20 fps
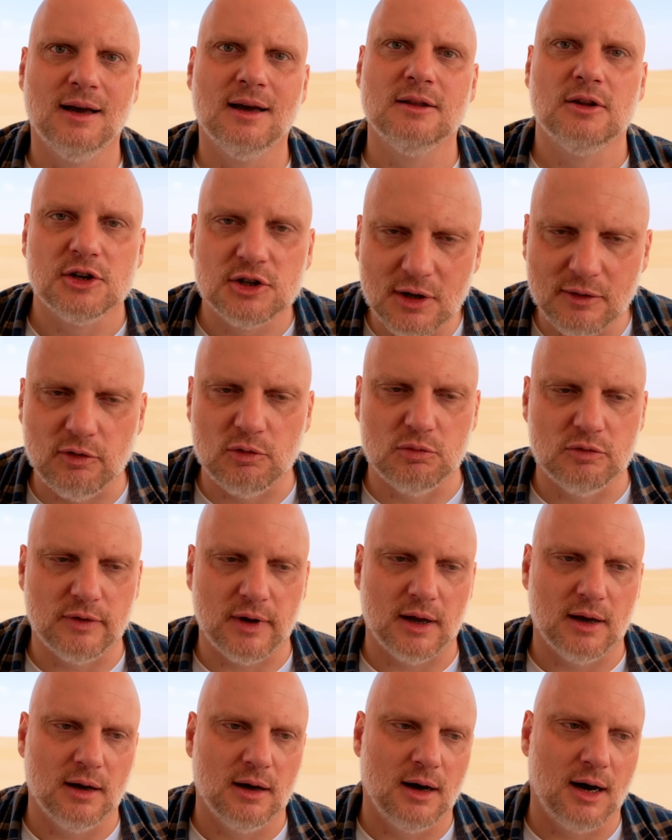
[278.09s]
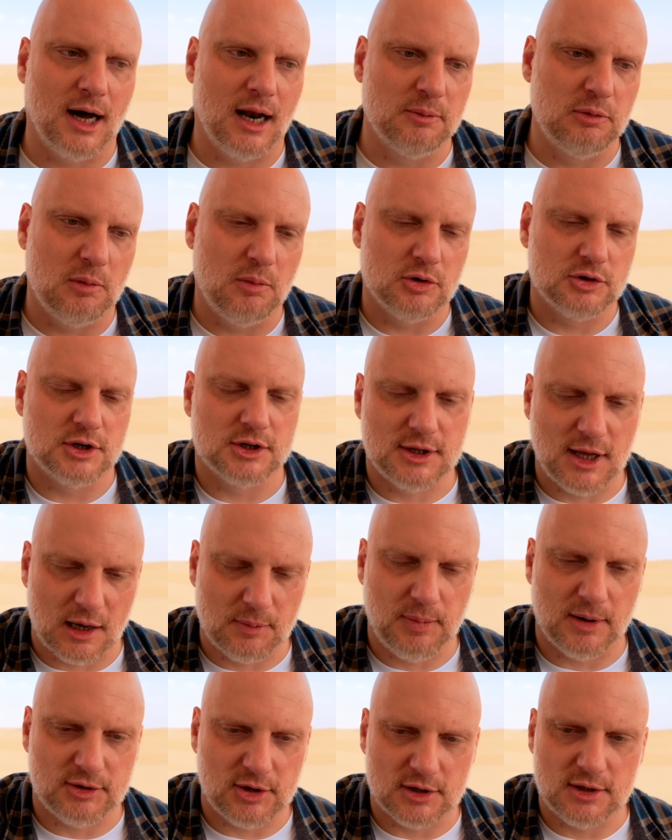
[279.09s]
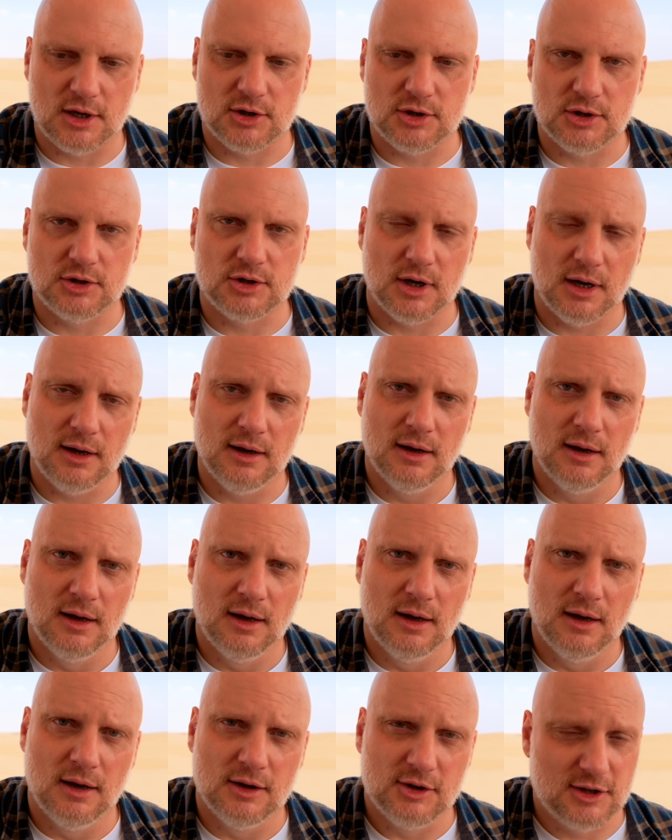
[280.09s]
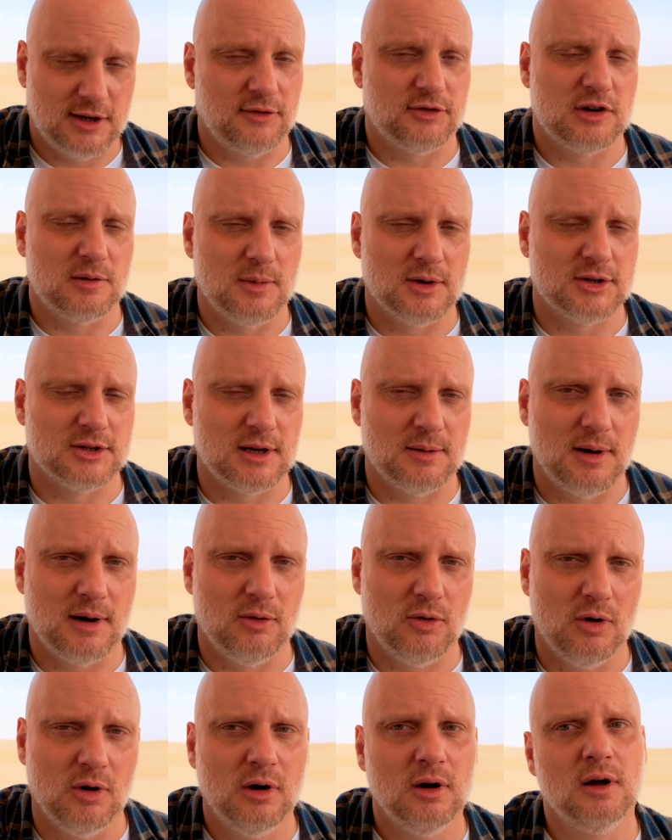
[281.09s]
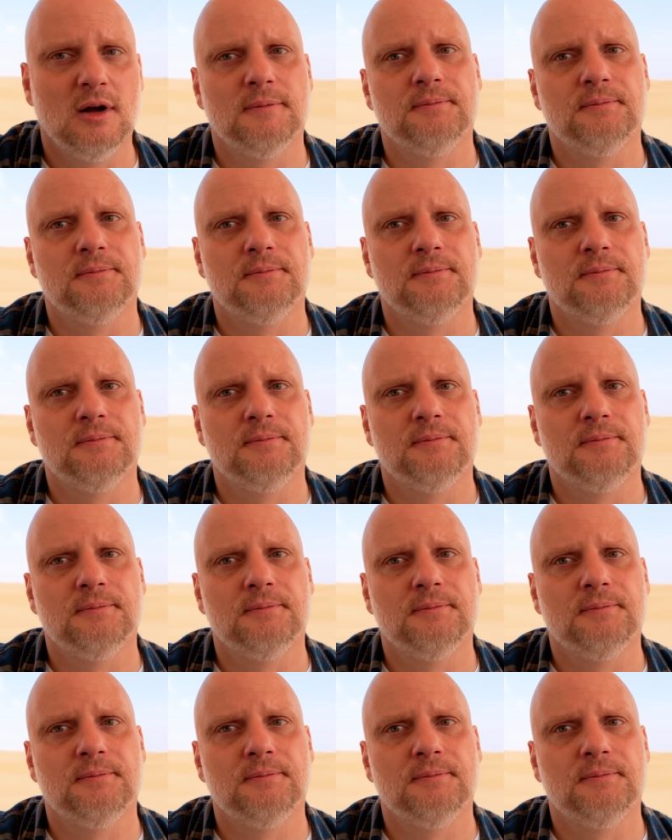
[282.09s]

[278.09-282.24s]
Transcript: No i znowu mówię, albo możesz tak patrzeć na życie, że zawsze masz za mało,